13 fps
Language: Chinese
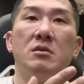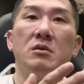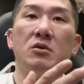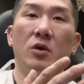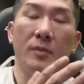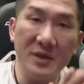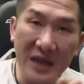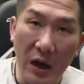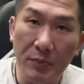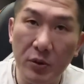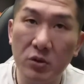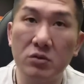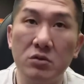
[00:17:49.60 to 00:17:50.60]
我们倒
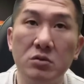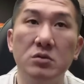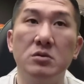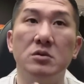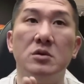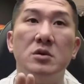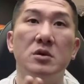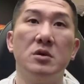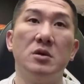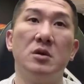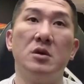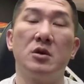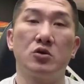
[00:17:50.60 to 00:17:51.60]
不如。
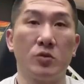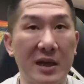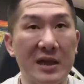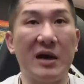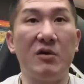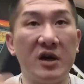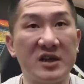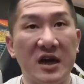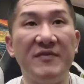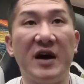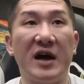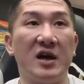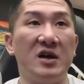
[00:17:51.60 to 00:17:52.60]
主办单位的想
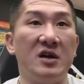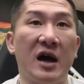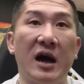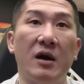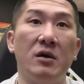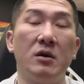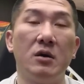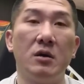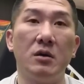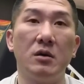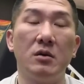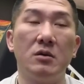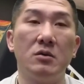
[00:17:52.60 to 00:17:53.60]
法也很好，
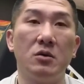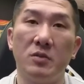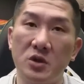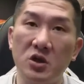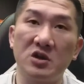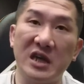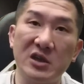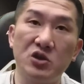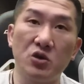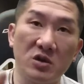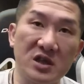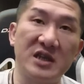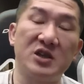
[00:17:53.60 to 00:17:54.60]
我们就先
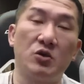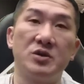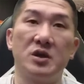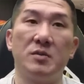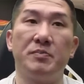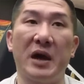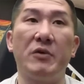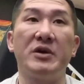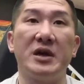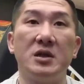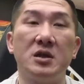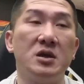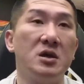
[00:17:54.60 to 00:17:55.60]
做这种的表
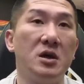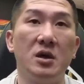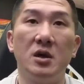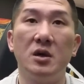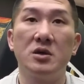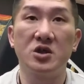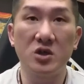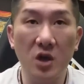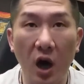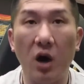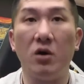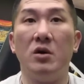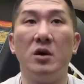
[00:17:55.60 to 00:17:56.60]
演的，之
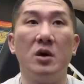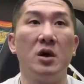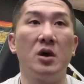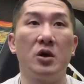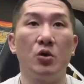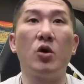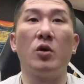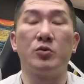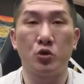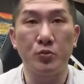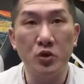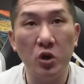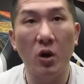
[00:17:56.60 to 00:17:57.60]
后如果出
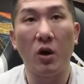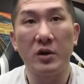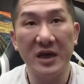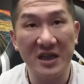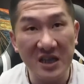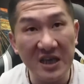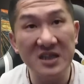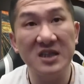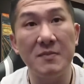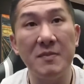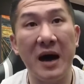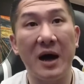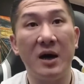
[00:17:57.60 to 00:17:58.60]
不错，也提升
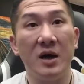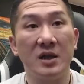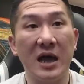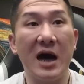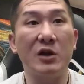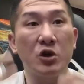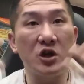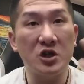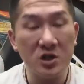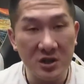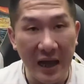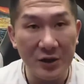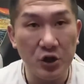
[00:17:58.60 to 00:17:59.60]
嘛。大家对
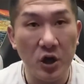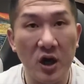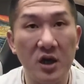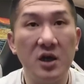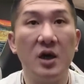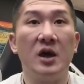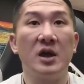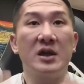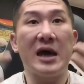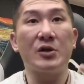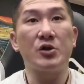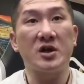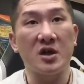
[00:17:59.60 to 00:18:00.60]
打拳，大
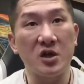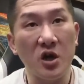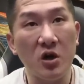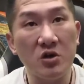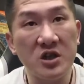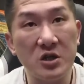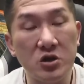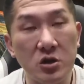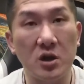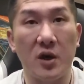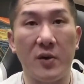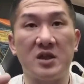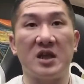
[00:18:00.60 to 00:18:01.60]
家对格斗有兴趣，
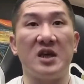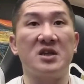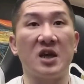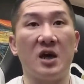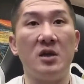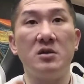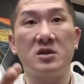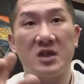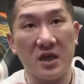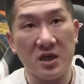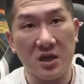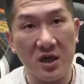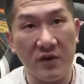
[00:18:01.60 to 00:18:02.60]
也会提升
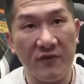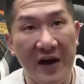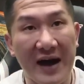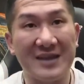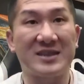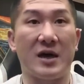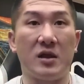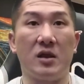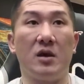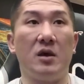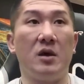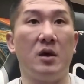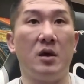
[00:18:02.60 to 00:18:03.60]
整个发展。
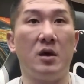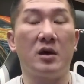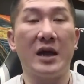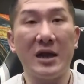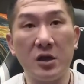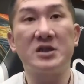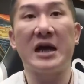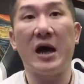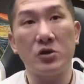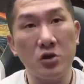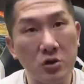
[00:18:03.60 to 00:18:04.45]
大家都想要去